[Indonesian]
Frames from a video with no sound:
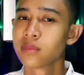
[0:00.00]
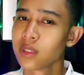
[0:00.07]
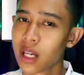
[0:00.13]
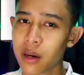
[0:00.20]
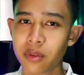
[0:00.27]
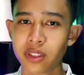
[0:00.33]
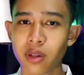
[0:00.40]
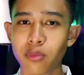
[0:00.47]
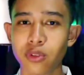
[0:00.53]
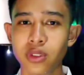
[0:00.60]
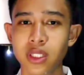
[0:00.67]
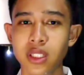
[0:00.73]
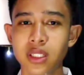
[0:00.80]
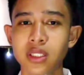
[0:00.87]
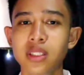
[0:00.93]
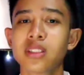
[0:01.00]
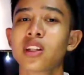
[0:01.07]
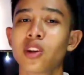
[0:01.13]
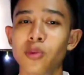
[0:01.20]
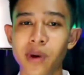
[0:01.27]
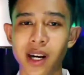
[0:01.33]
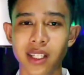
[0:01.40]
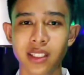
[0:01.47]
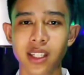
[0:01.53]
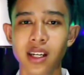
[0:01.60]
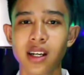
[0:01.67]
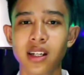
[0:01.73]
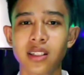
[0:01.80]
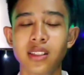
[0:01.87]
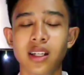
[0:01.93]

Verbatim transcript: nggak bisa mudik di rumah aja,